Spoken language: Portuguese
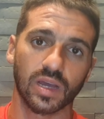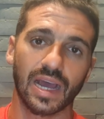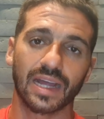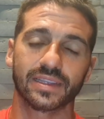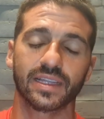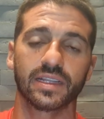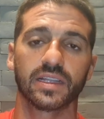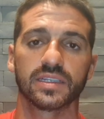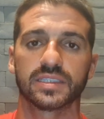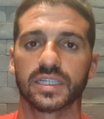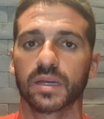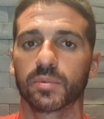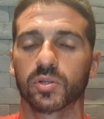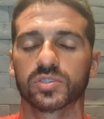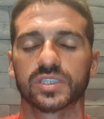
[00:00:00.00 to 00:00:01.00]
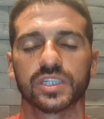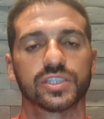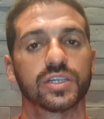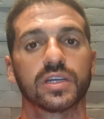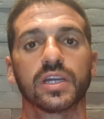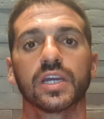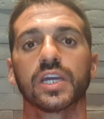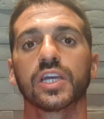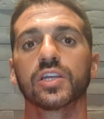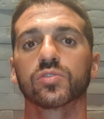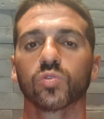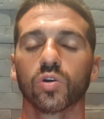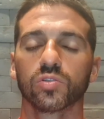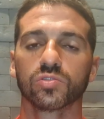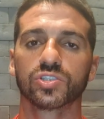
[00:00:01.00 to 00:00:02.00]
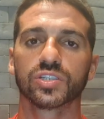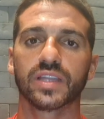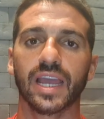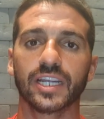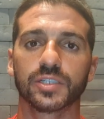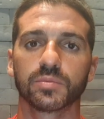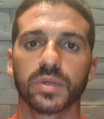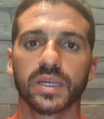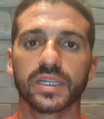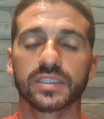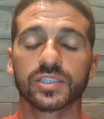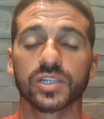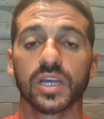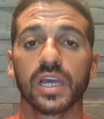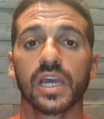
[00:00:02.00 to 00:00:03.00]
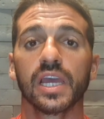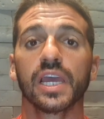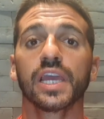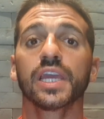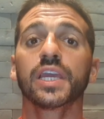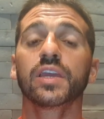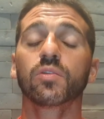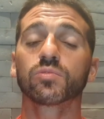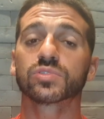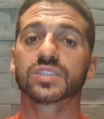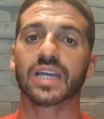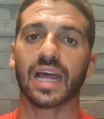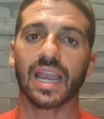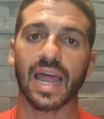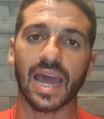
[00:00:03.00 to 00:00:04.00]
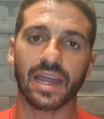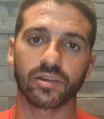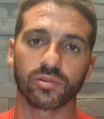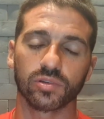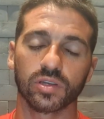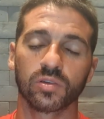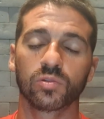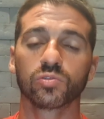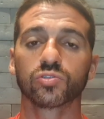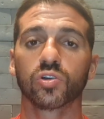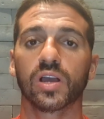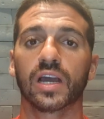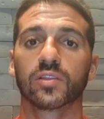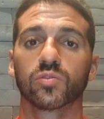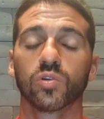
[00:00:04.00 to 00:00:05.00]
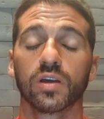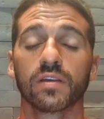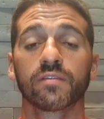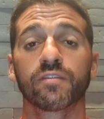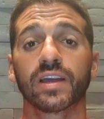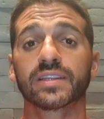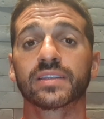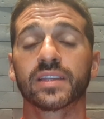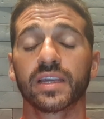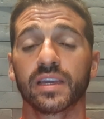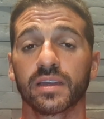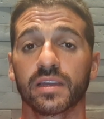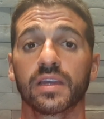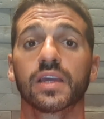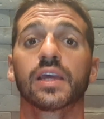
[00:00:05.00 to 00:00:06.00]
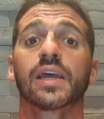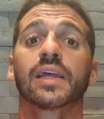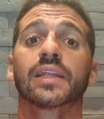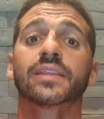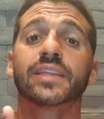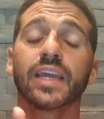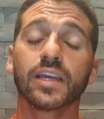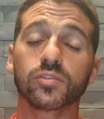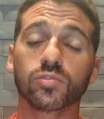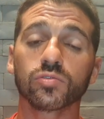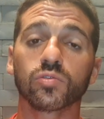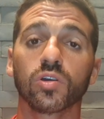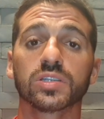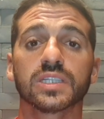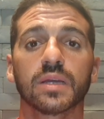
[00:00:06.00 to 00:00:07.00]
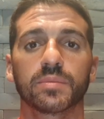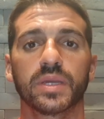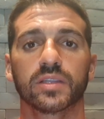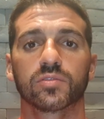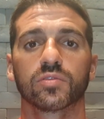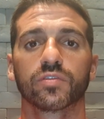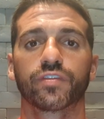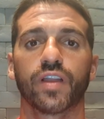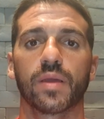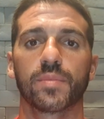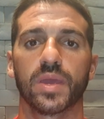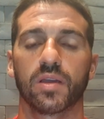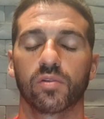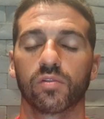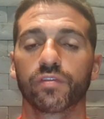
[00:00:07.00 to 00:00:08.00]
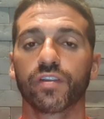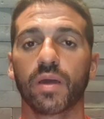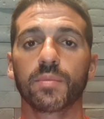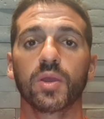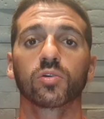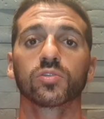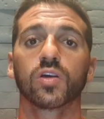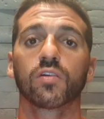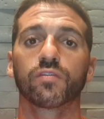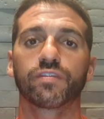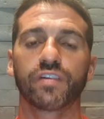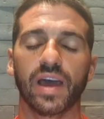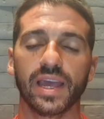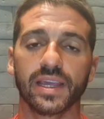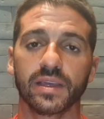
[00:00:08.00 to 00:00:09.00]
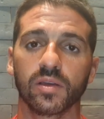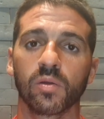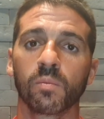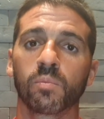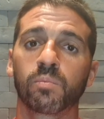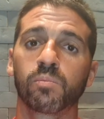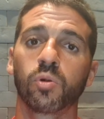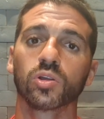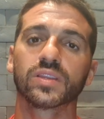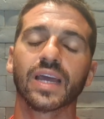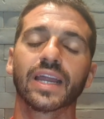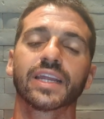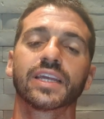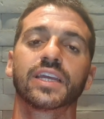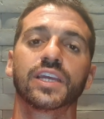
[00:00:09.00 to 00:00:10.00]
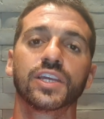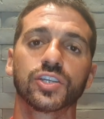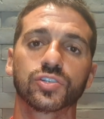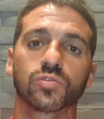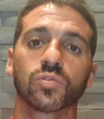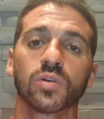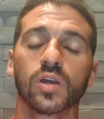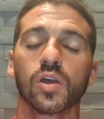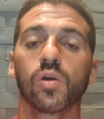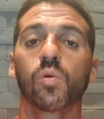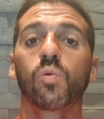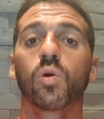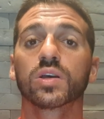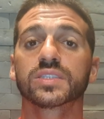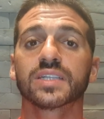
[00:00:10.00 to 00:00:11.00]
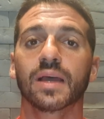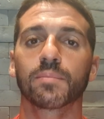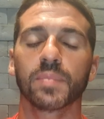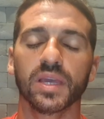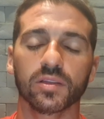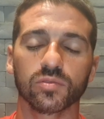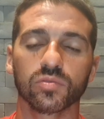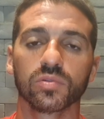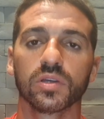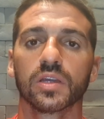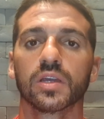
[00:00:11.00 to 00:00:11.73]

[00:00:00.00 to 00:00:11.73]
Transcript: até dezembro, ou seja, em torno de 10 meses, e um salário que o jogador vai ter dentro do orçamento do Flamengo. O Flamengo não vai botar em risco o orçamento